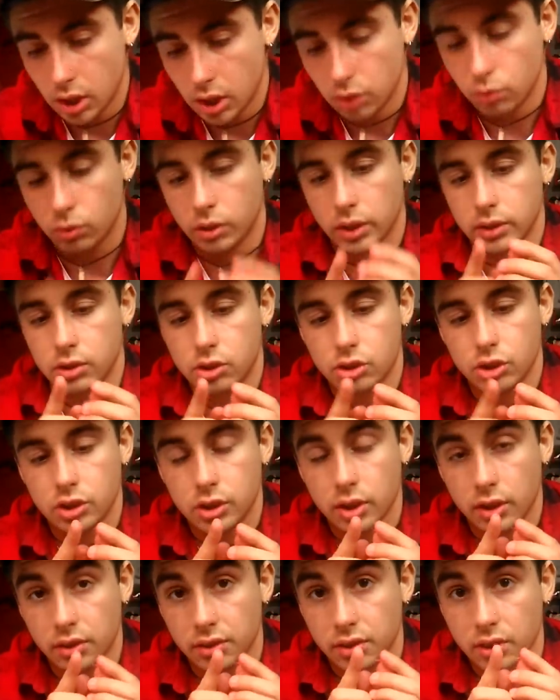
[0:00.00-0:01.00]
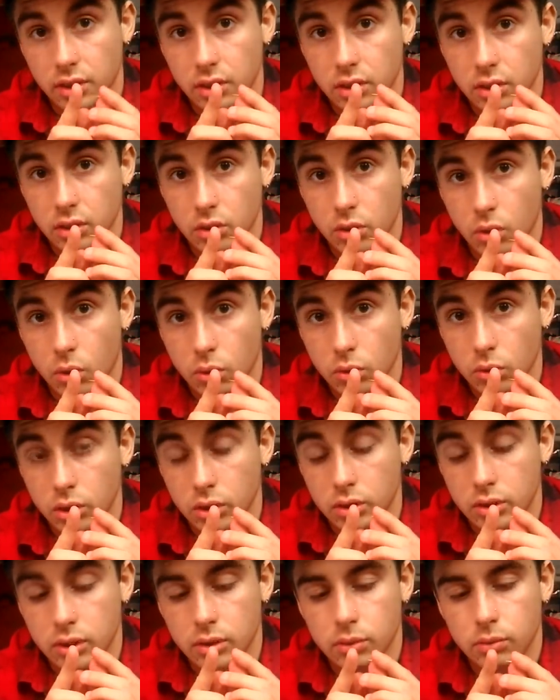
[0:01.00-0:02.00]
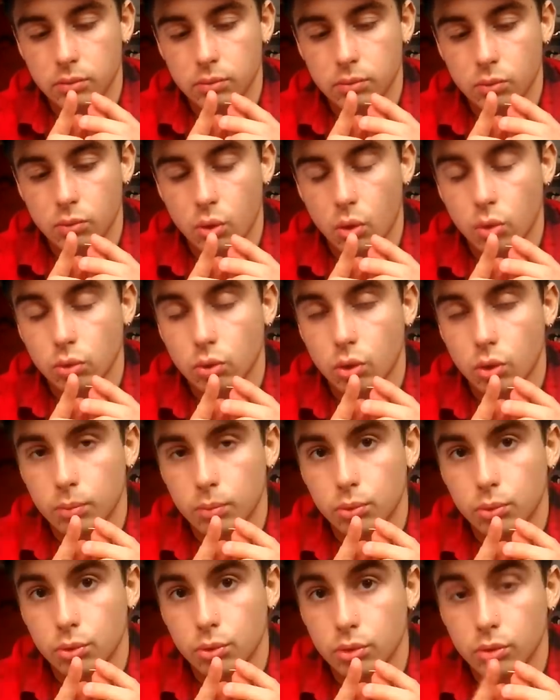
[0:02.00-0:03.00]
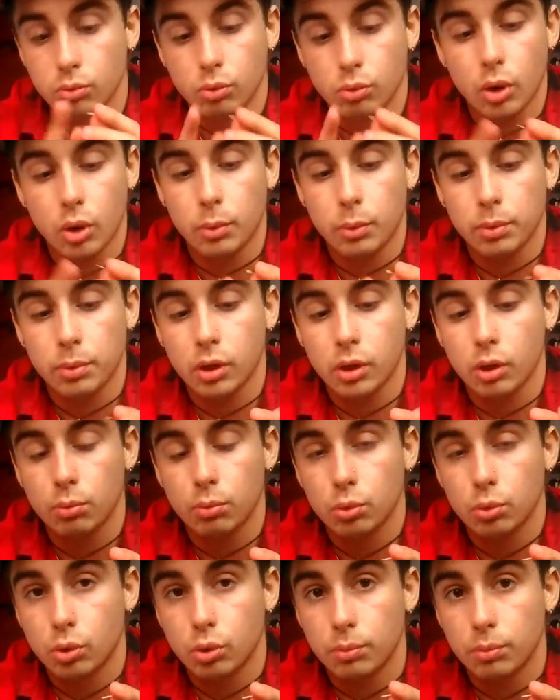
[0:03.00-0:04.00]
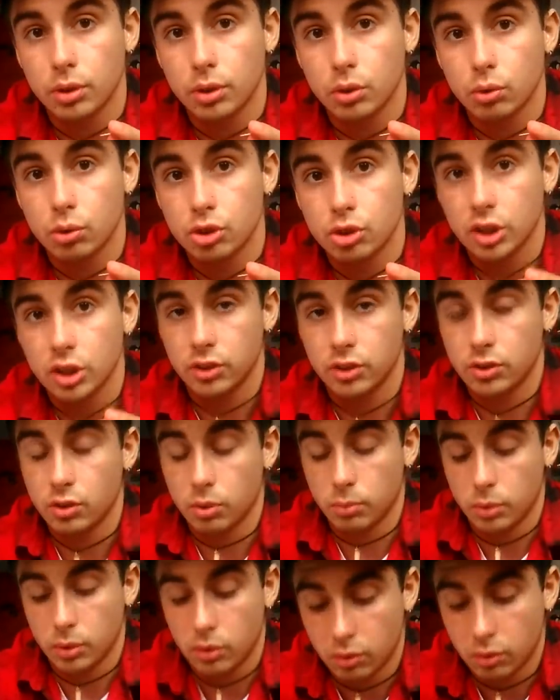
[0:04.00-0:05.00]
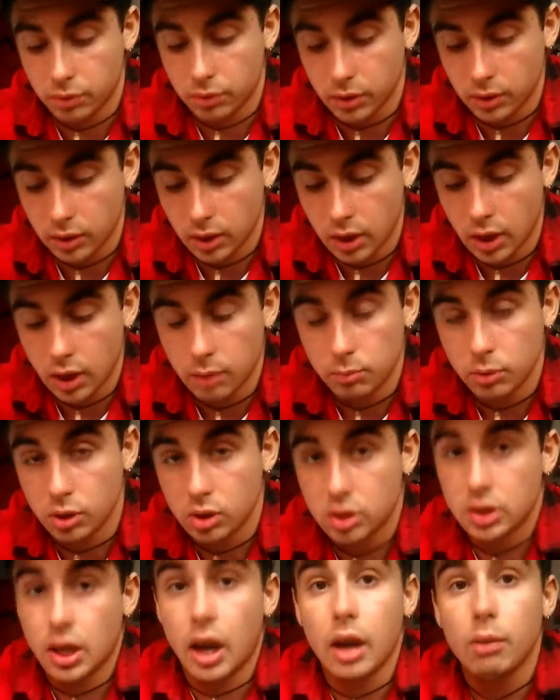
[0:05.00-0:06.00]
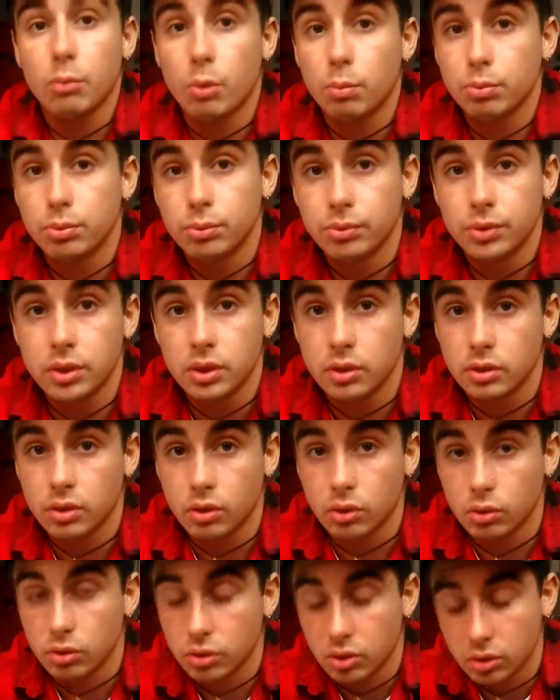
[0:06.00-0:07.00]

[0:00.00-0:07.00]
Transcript: donc la tige était assez grande, elle était grande comme ceci, à peu près comme, comme celle que je tiens ici en, fait, mais carrément plus fine, ça